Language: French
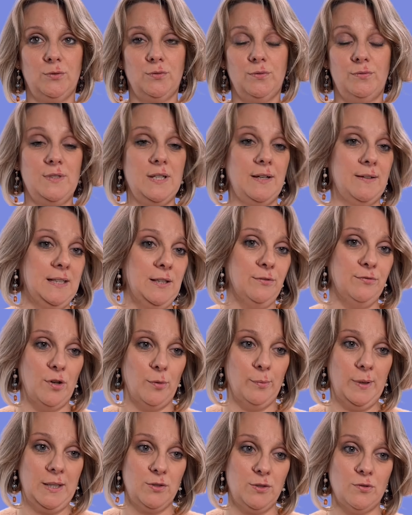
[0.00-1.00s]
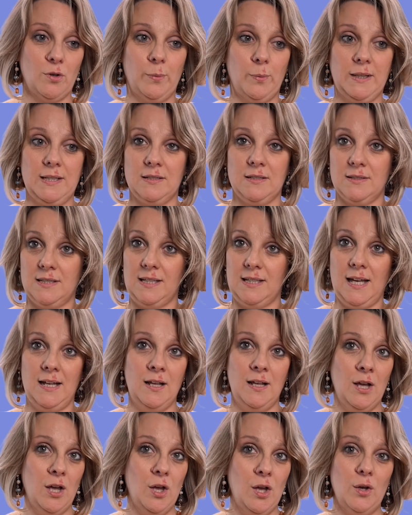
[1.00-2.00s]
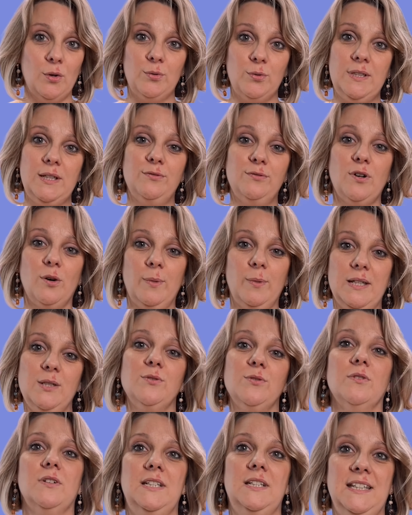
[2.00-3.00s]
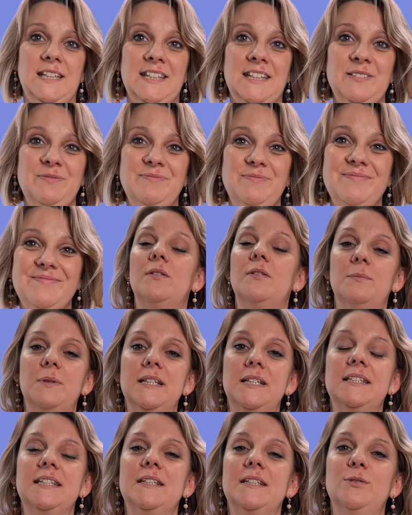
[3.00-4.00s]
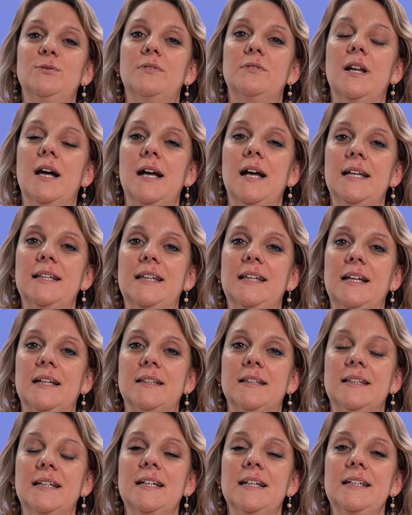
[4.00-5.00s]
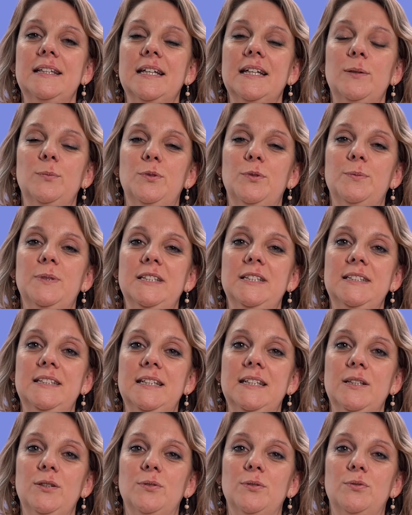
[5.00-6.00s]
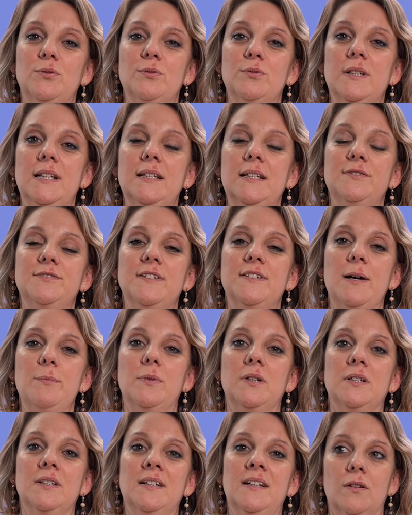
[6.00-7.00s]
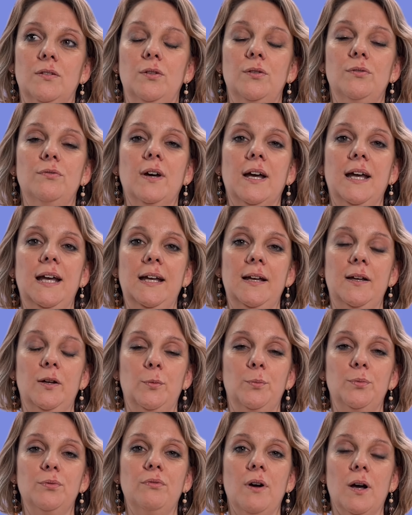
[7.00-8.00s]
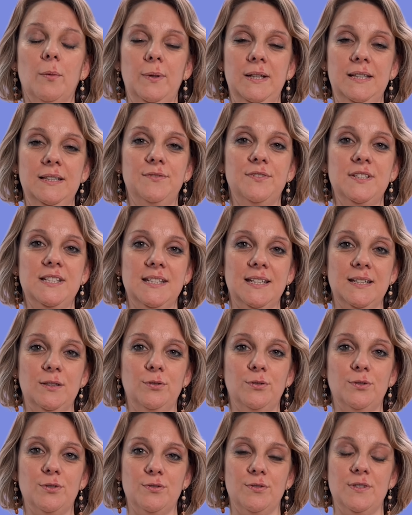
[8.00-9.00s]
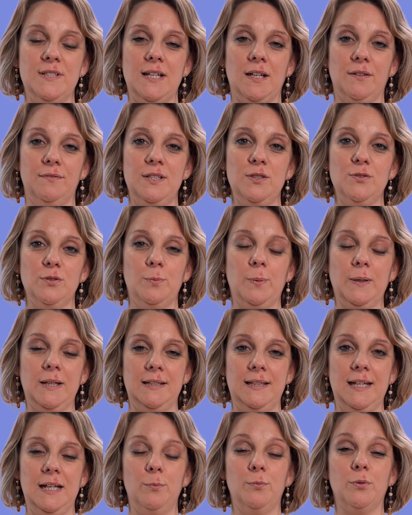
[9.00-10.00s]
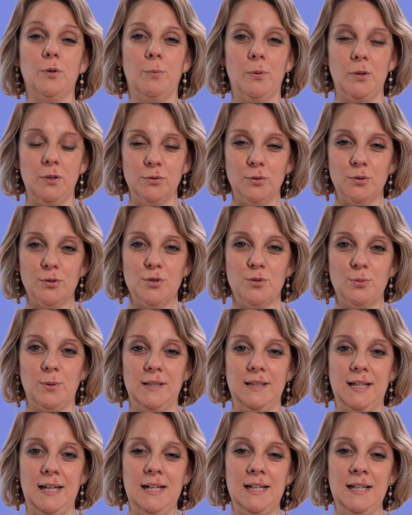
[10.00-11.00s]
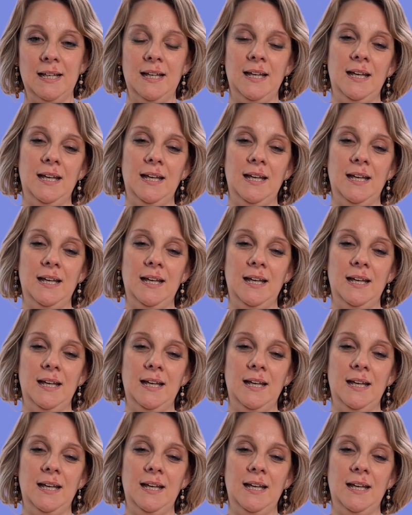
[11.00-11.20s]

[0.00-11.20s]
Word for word: tout. Vous avez des formations en présentiel ou des formations en ligne. Le métier de doula est un très très beau métier que toutes les femmes devraient pouvoir bénéficier de ce service auprès d'elles pour prendre soin d'elles,